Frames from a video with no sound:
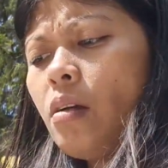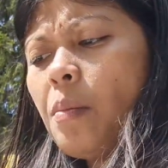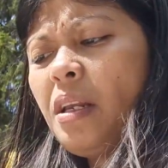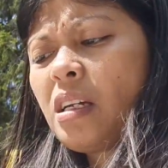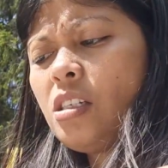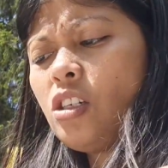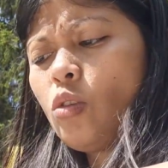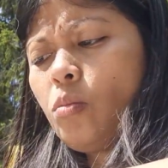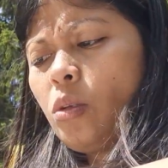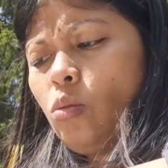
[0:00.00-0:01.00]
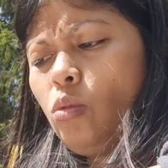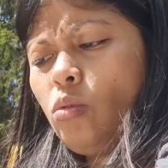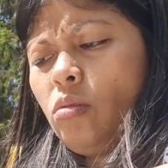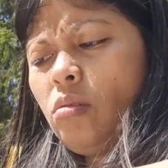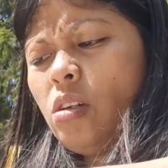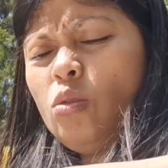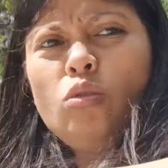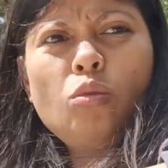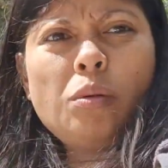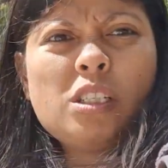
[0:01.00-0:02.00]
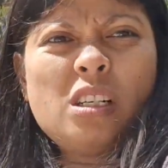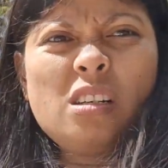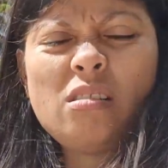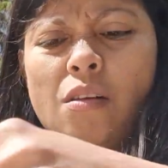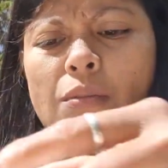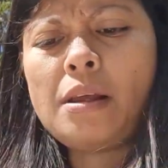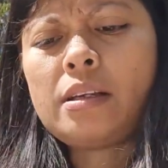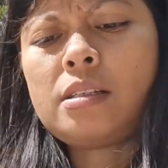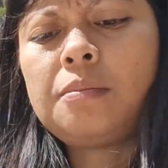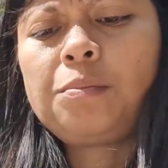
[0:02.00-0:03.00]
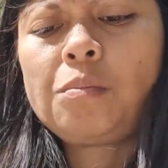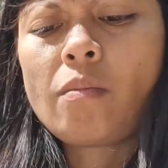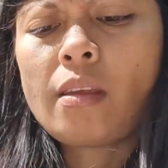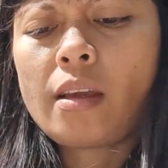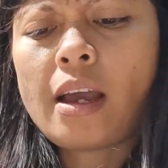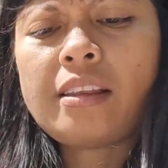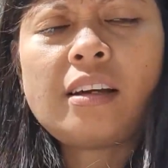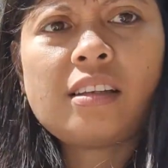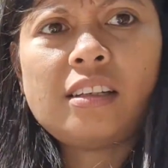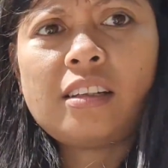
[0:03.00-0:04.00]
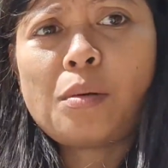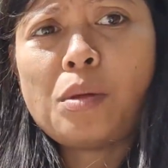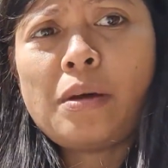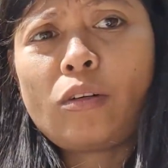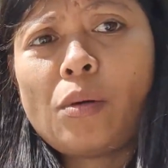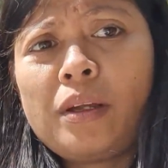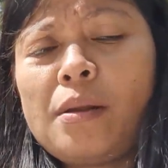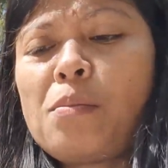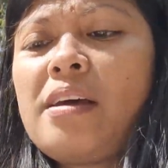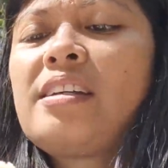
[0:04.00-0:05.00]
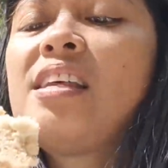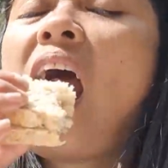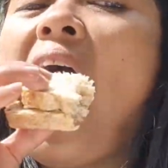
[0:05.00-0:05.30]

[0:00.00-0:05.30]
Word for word: Gabi na kasi siya kung matulog. Nanonood pa siya ng Netflix. Kahit naka-10 kami, meron kaming Netflix.